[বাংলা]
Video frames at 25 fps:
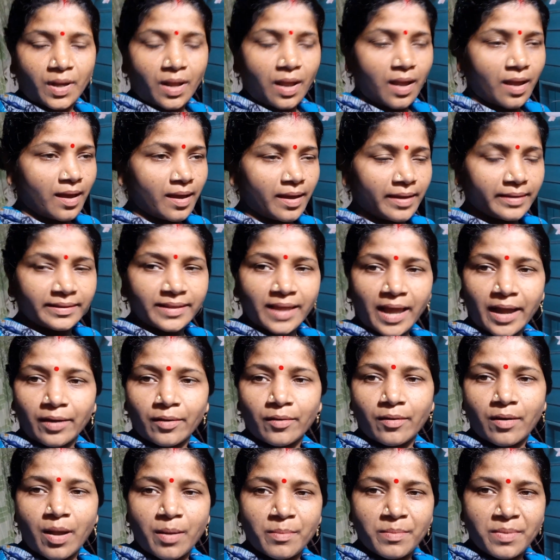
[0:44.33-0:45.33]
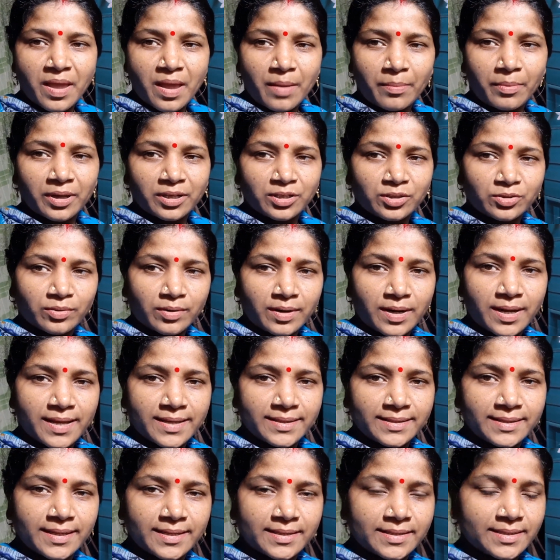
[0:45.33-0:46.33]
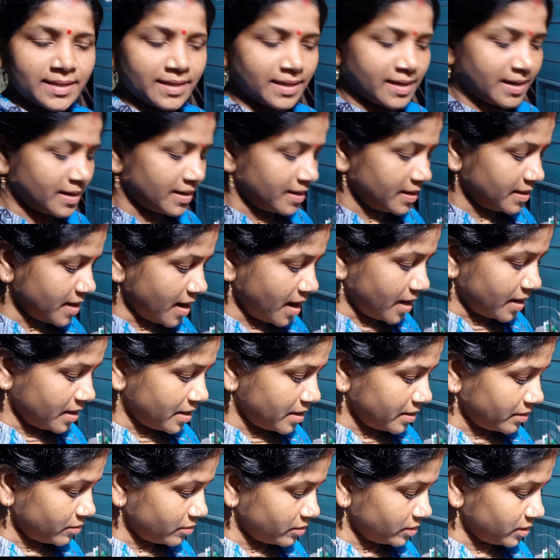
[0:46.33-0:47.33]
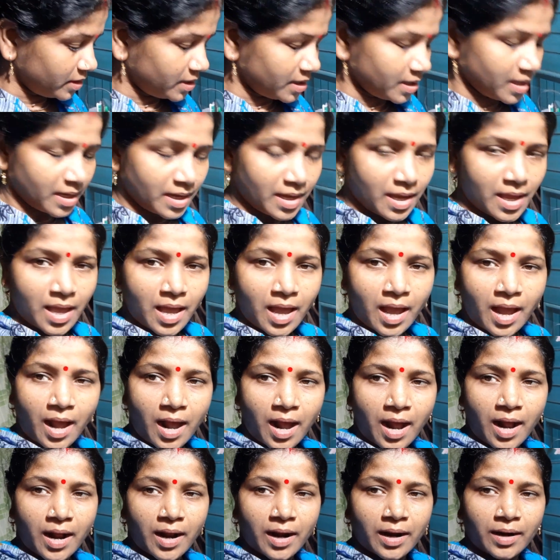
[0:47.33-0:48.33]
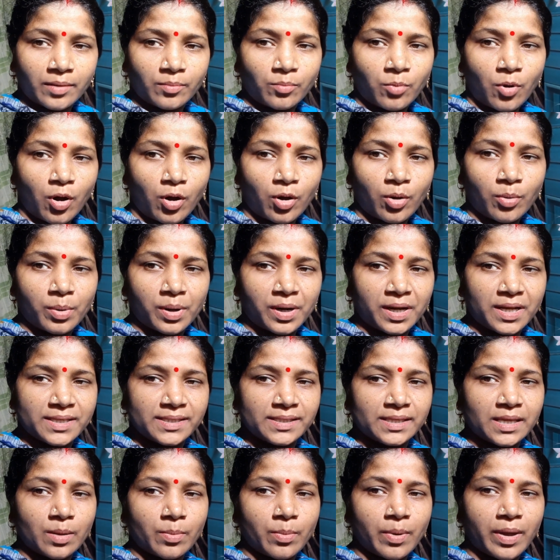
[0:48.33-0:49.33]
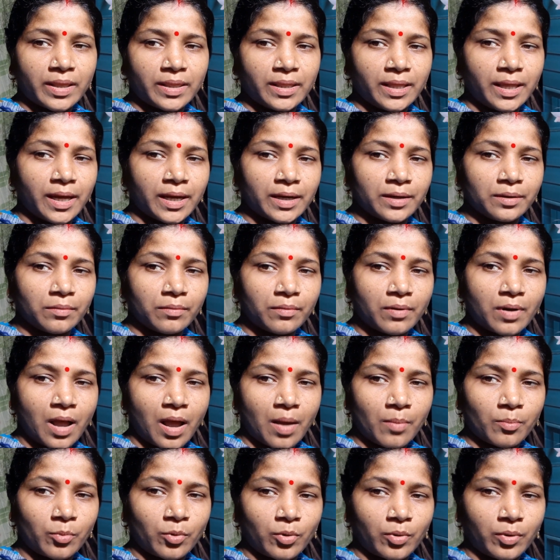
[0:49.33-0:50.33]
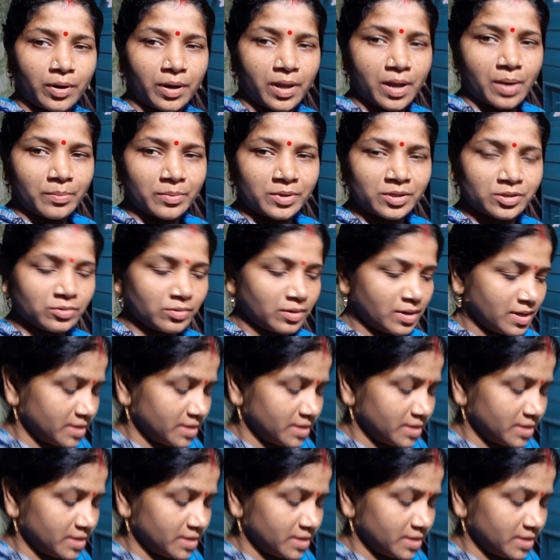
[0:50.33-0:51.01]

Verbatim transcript: হাই দেখো আমি আবার চলে এসেছি এখানে রান্না করতে আর ভগবানের সেবা দিয়ে একটু নাম করে আমি চলে